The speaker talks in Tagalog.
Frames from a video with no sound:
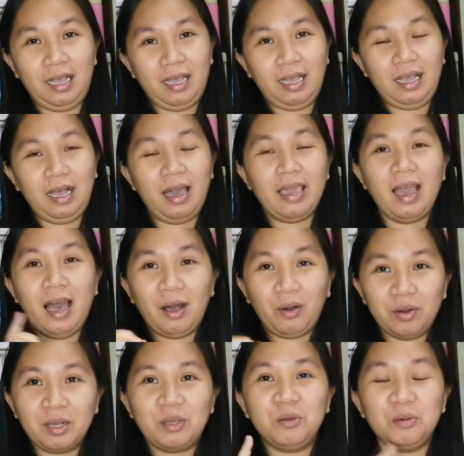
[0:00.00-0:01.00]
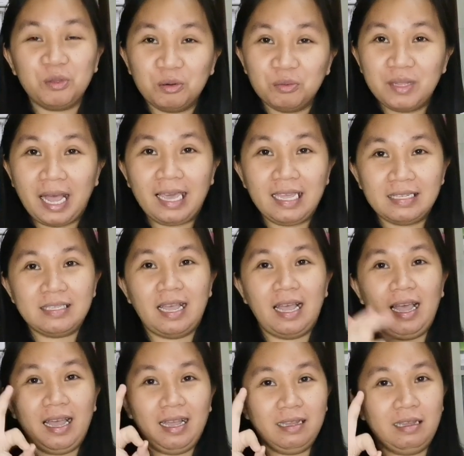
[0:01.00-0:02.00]
Na kaya ako nag-YouTube dahil
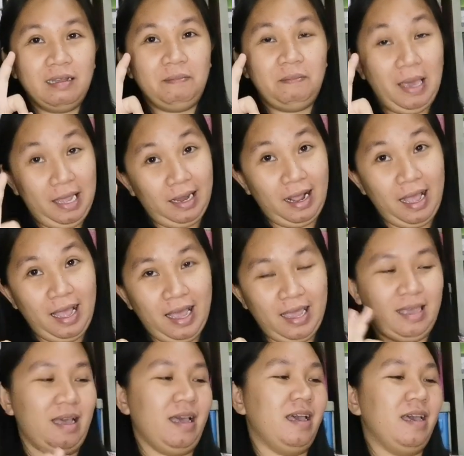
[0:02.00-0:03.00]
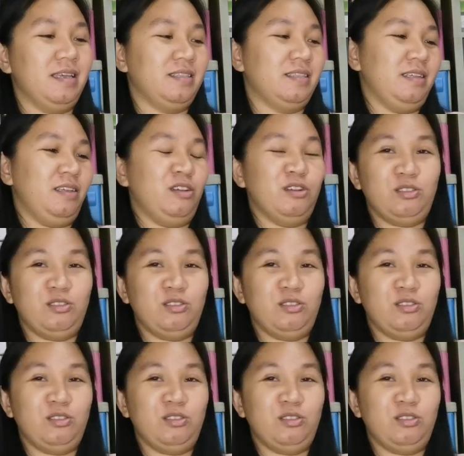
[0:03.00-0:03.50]
sa pera. Ayan.